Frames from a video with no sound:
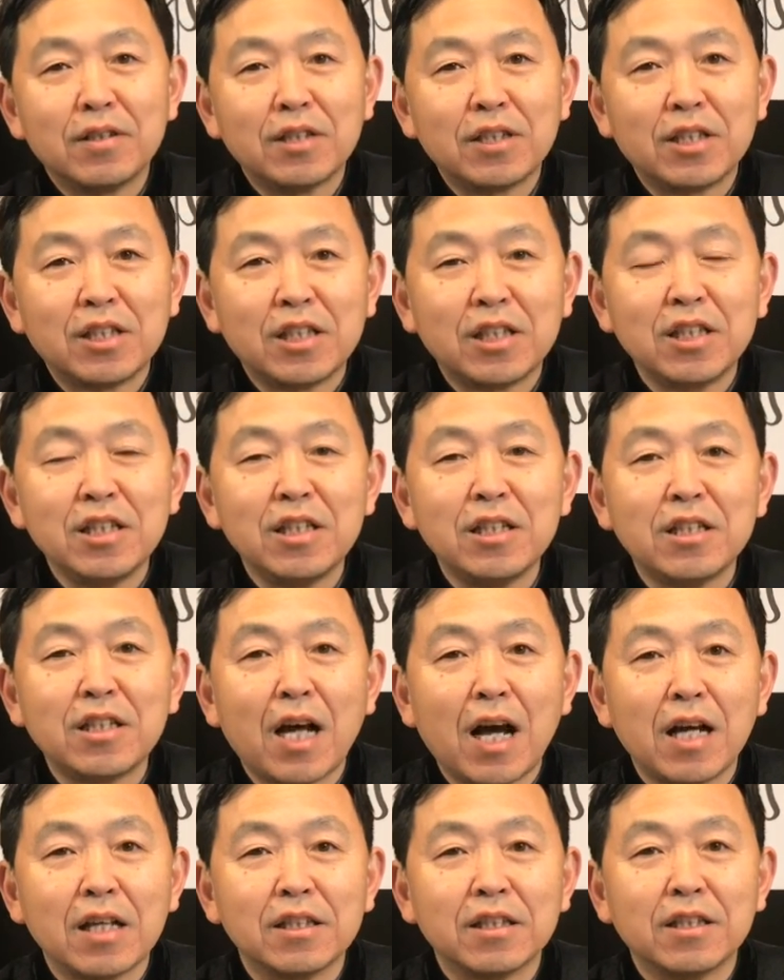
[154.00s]
欺
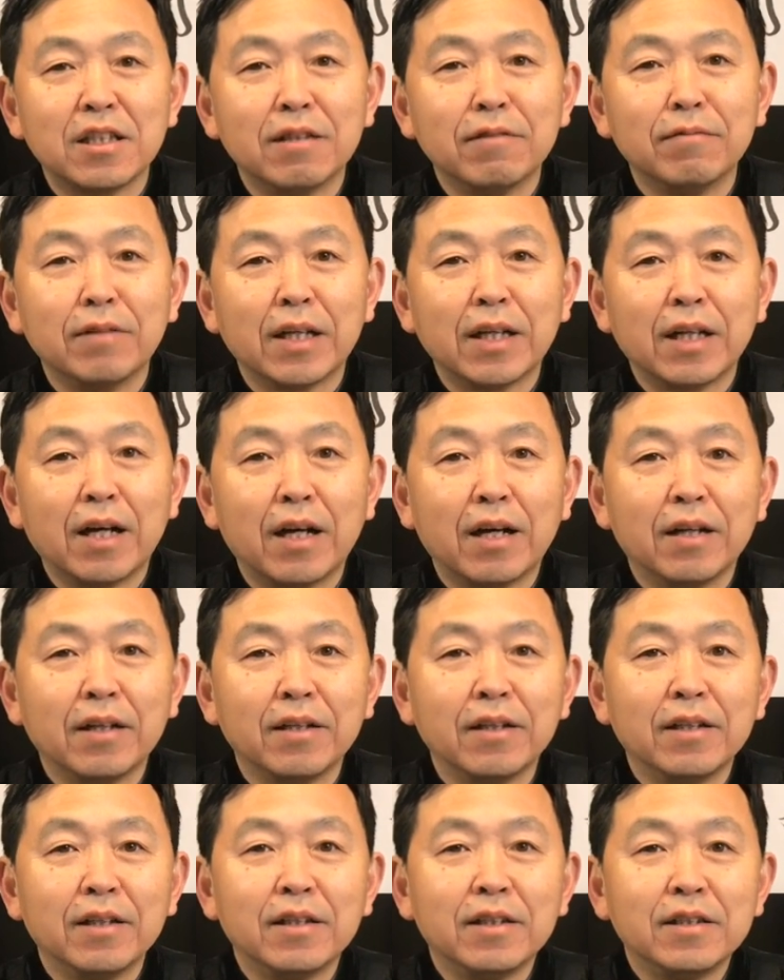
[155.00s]
诈行为啊。
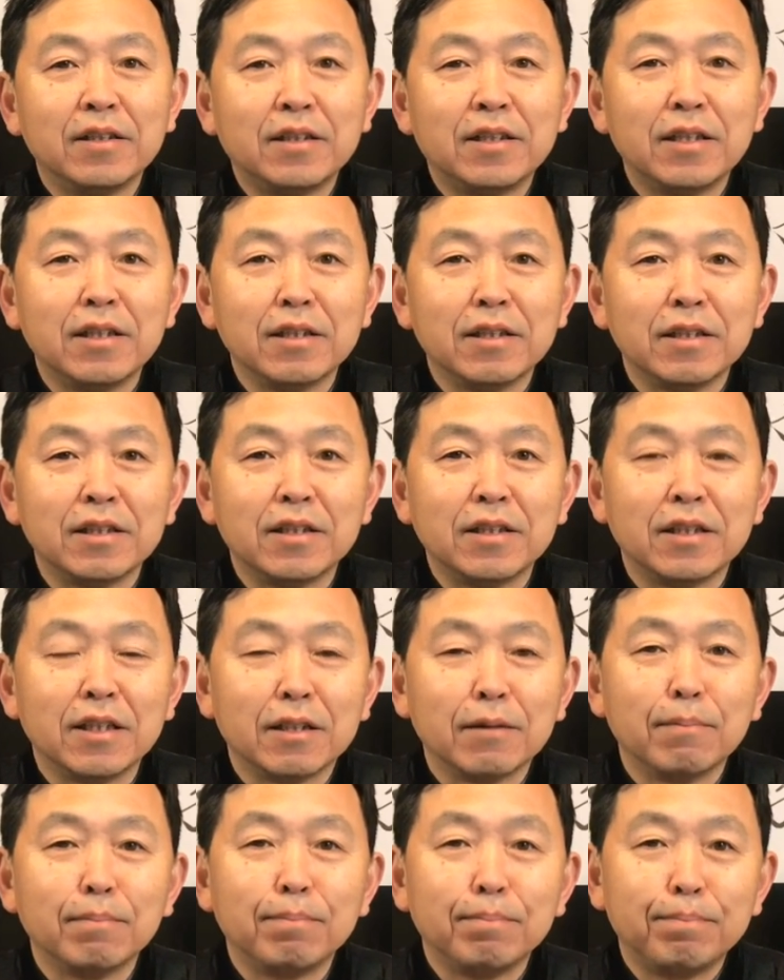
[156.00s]
进
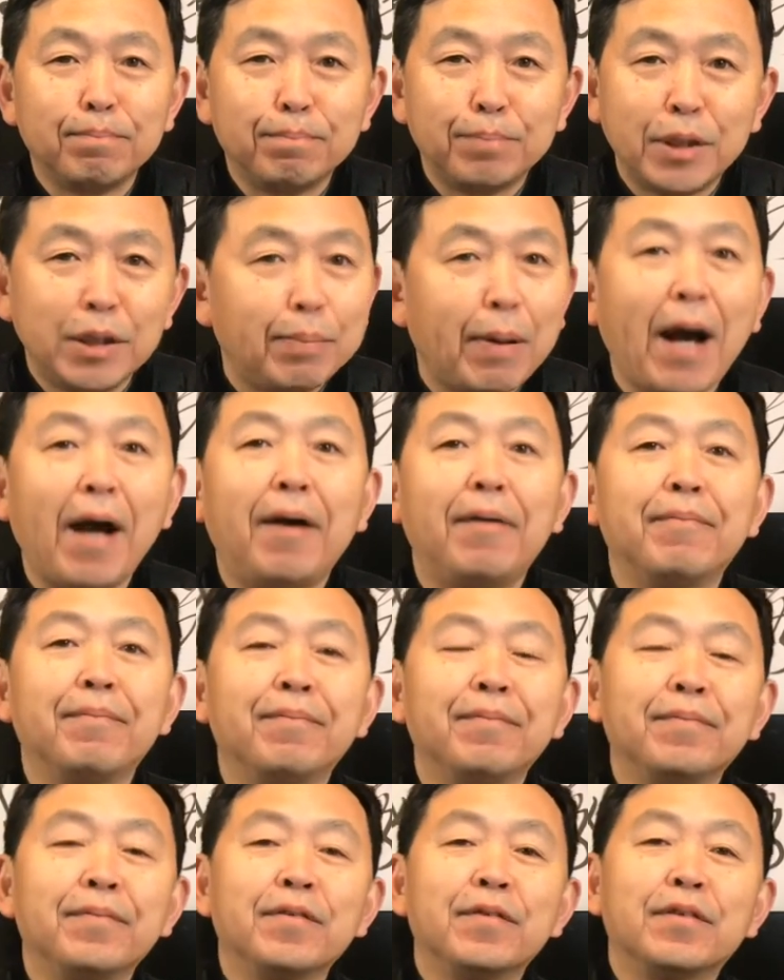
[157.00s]
行批判，
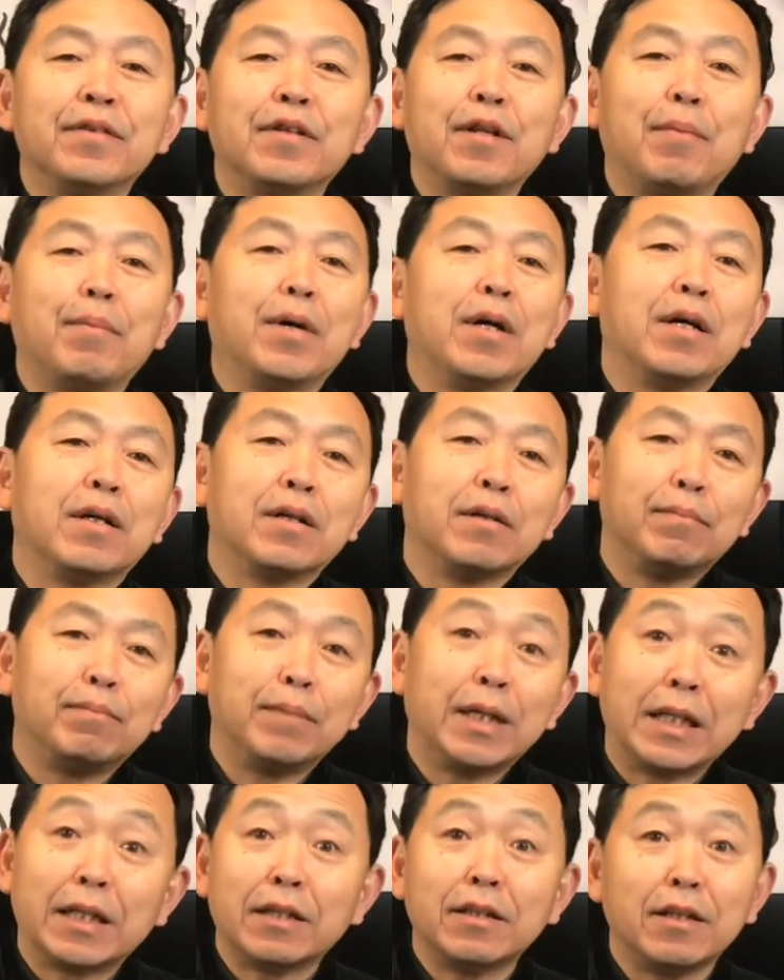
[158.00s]
那么
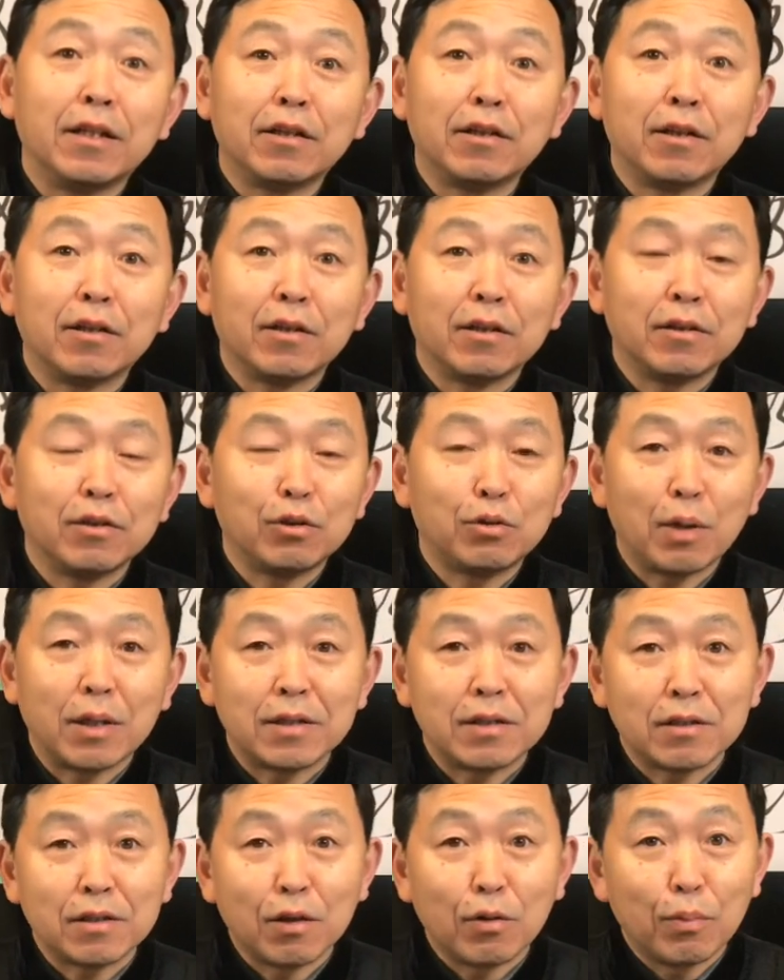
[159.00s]
每个人的
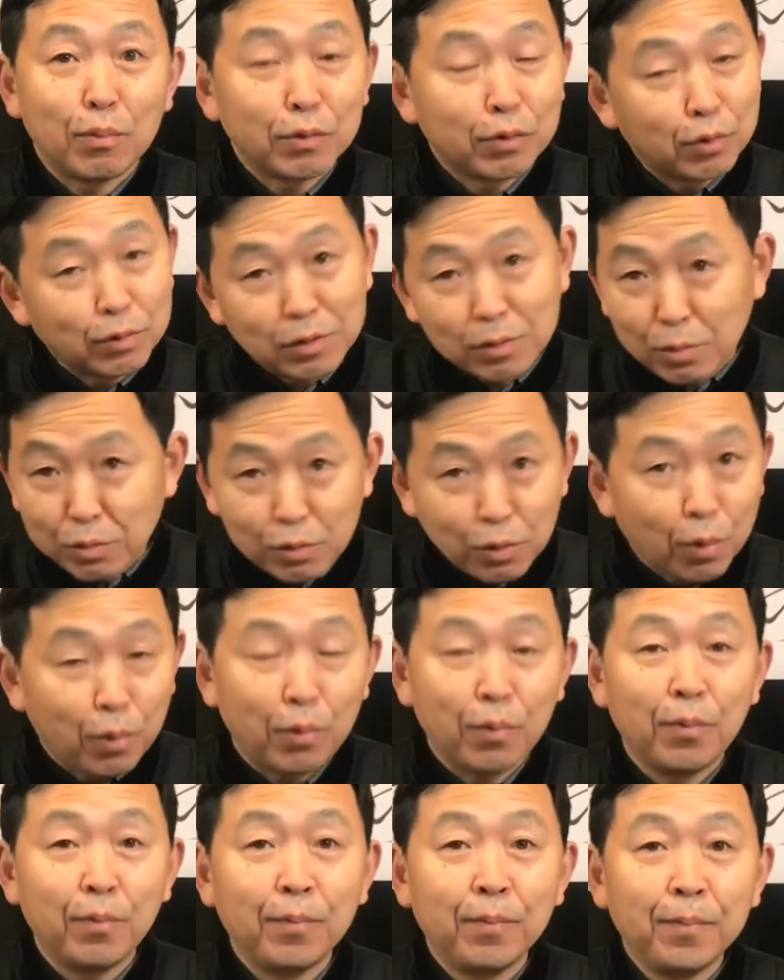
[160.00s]
选择我们都尊重。
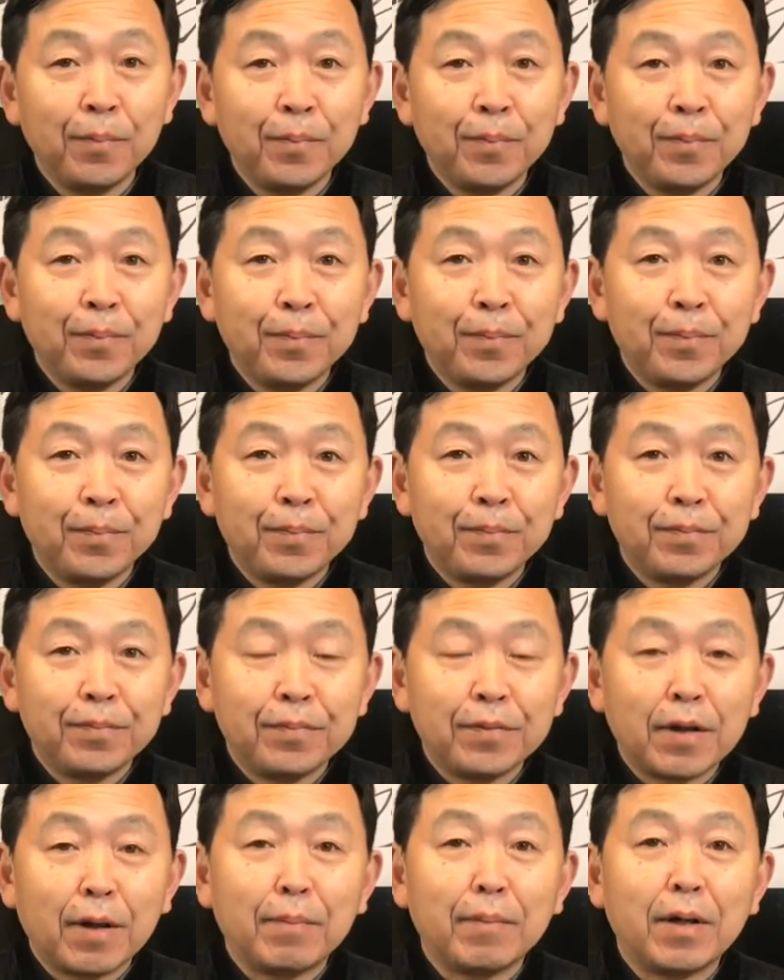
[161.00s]

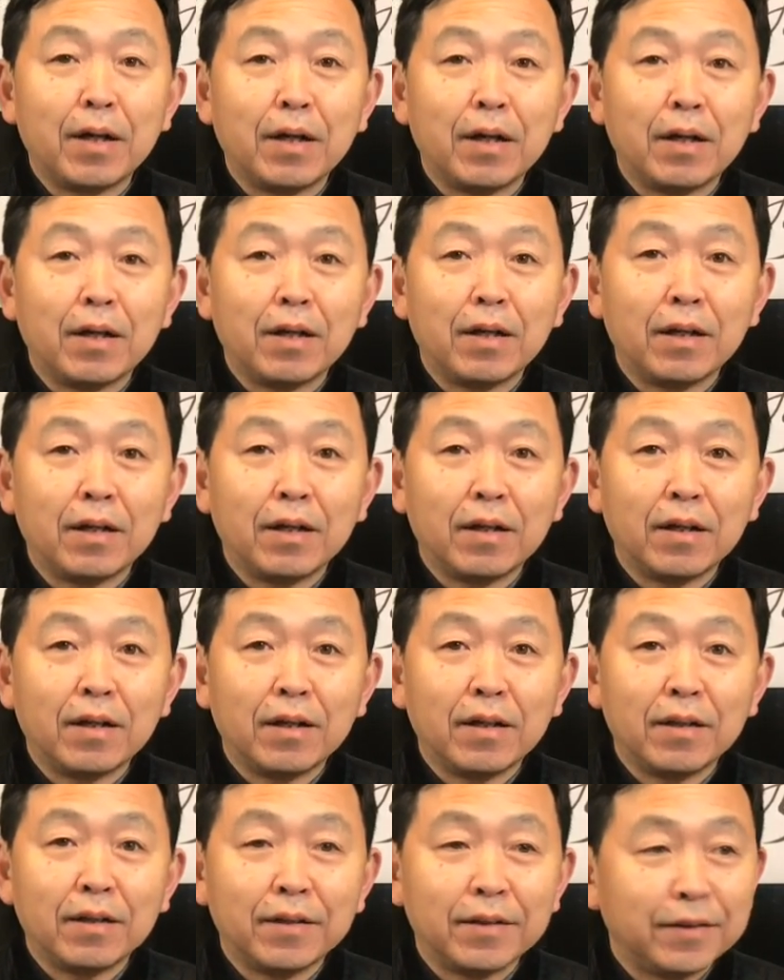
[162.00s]
那
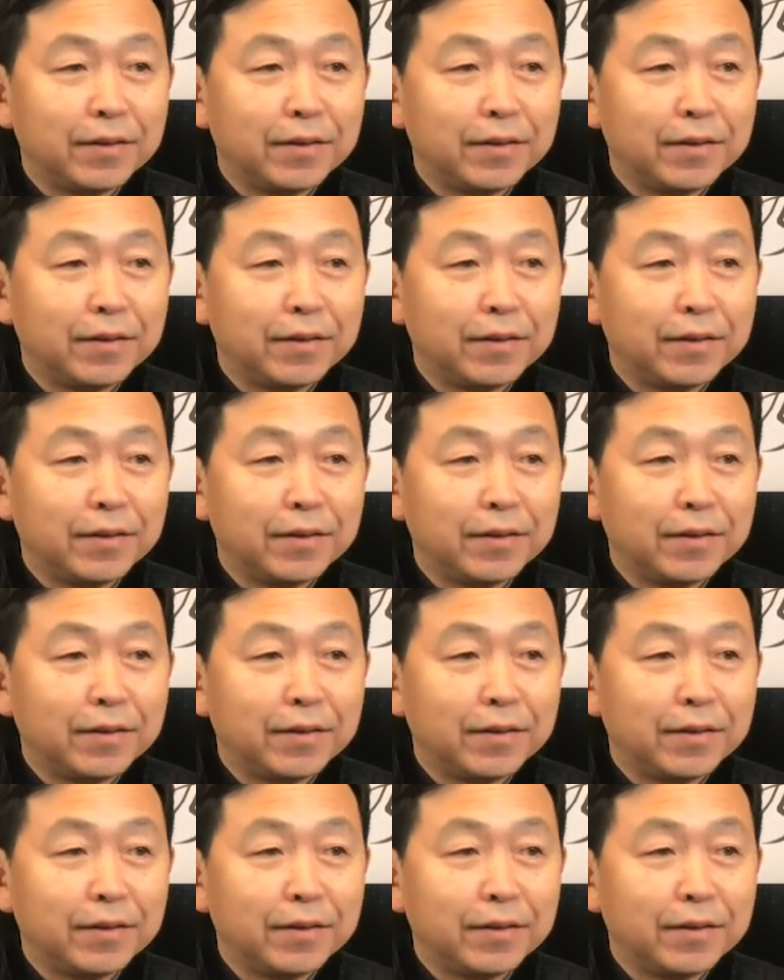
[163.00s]
么